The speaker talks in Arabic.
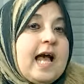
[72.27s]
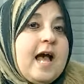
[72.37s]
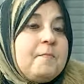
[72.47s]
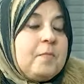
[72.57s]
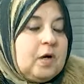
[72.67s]

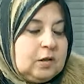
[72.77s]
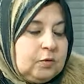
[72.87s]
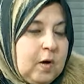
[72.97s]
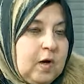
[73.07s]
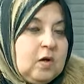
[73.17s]
اهم
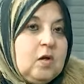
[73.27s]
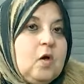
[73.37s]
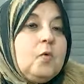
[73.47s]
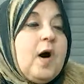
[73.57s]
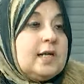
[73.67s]
خطوه
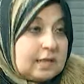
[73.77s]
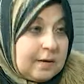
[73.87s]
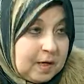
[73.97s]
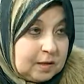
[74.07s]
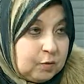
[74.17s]

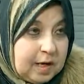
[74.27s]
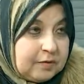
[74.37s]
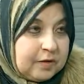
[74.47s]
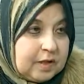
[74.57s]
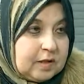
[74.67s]
واصعب خطوه على
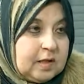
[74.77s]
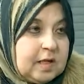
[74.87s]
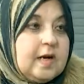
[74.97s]
فكره آه.